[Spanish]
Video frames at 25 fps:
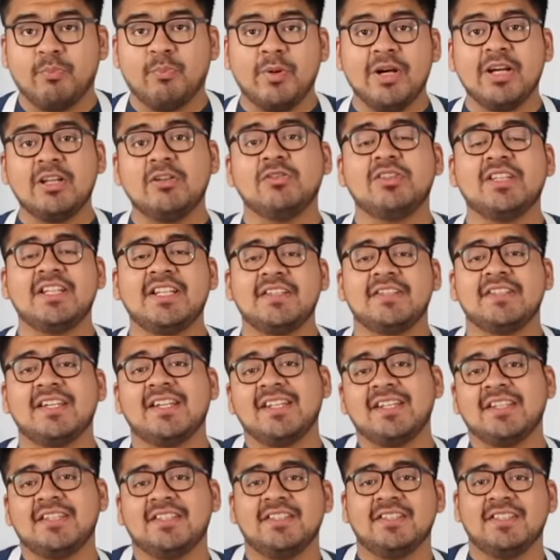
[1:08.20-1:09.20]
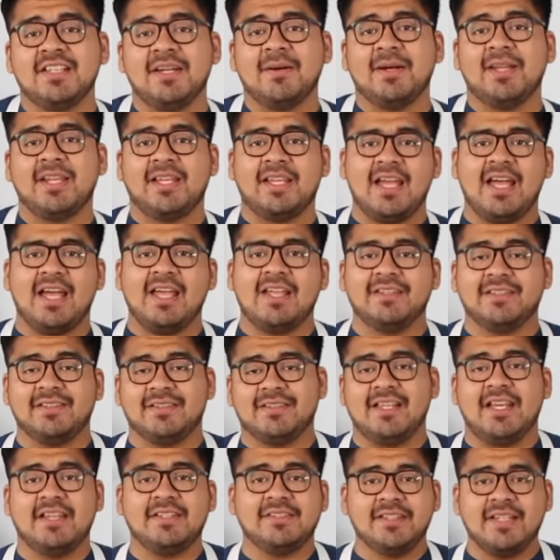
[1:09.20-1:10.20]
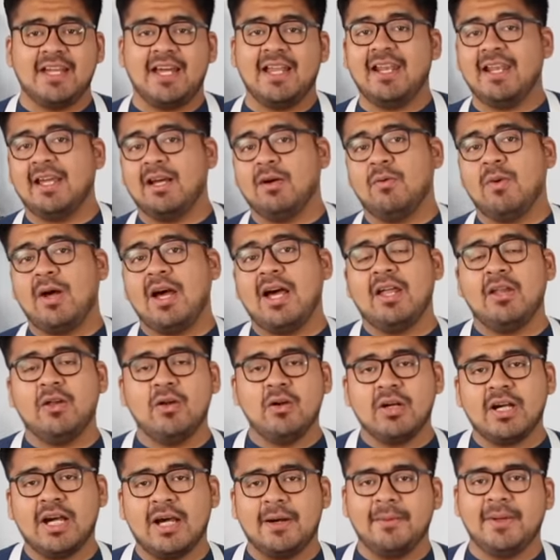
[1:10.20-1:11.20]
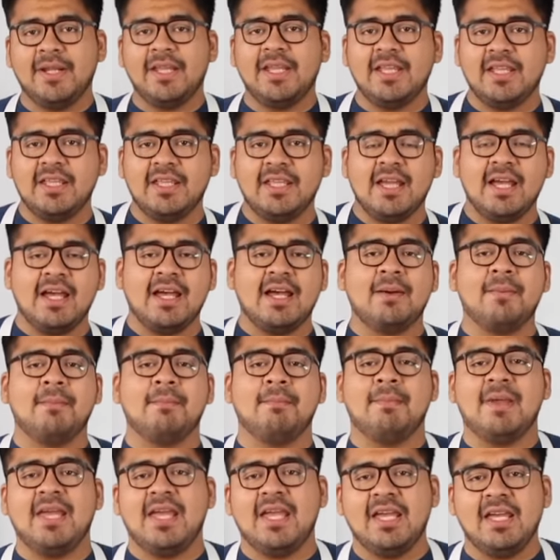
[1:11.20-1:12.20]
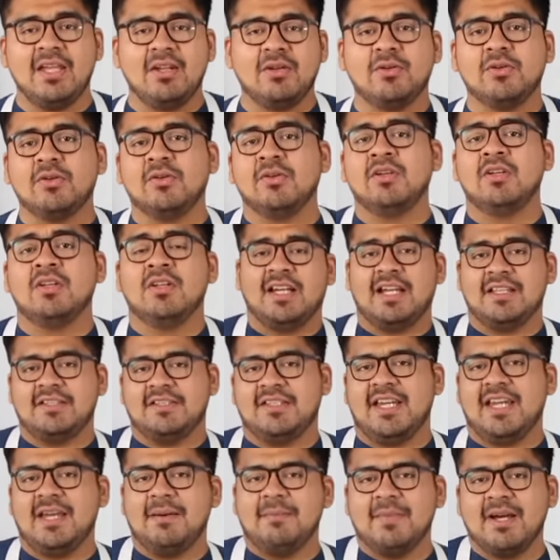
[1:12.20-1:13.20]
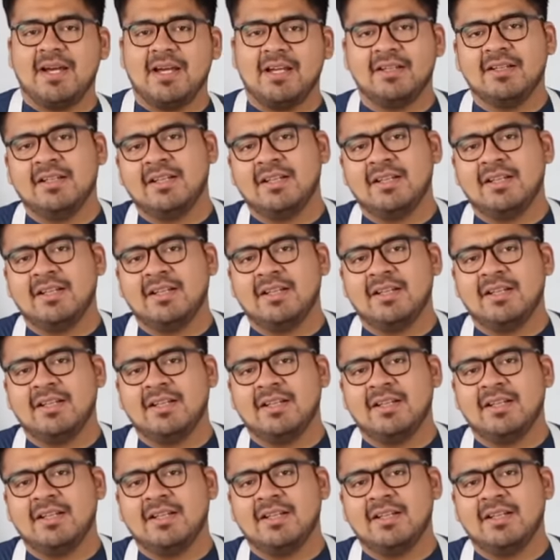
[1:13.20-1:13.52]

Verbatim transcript: Pueden utilizar distintas variedades, ya sea lenguado, cabrilla, mero, cachema.